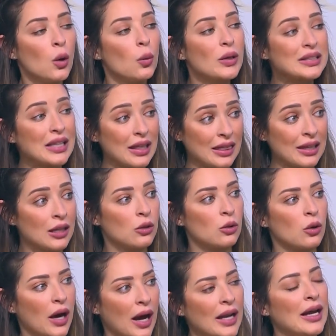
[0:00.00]

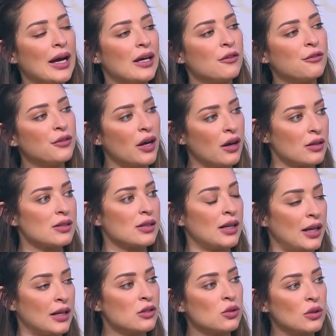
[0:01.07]
وتأثيره على إفراز
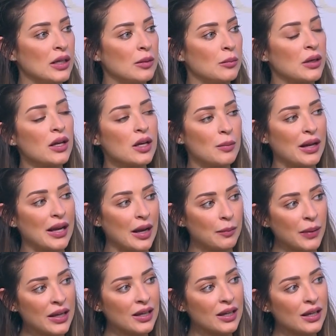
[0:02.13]
الأنسولين من قبل
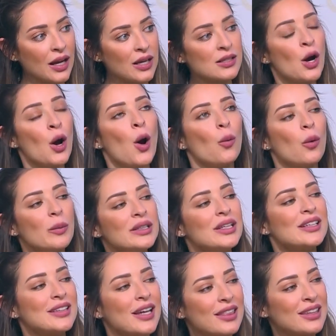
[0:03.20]
البنكرياس
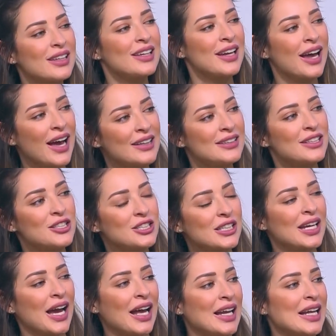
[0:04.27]
ومدى تأثير هذا
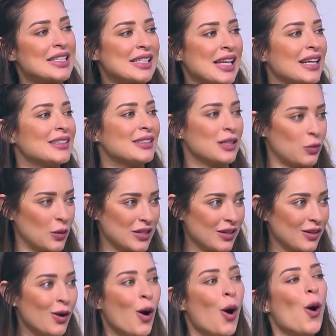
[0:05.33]
الشيء على زيادة الوزن
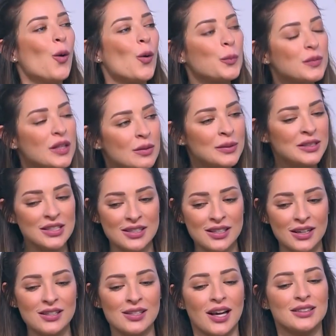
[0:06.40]
وبتثبت
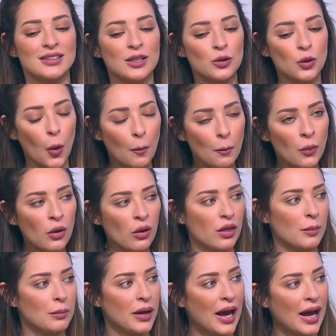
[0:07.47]
الدراسات أنه
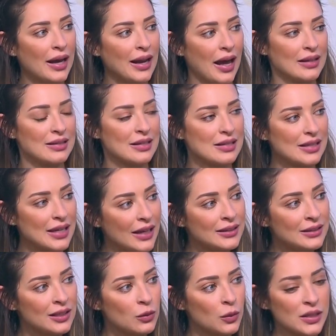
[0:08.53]
معظم حالات زيادة
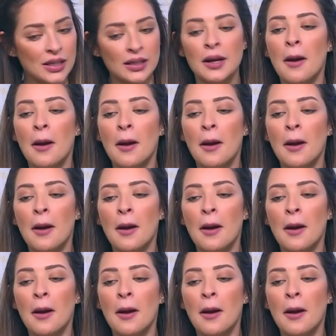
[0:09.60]
الوزن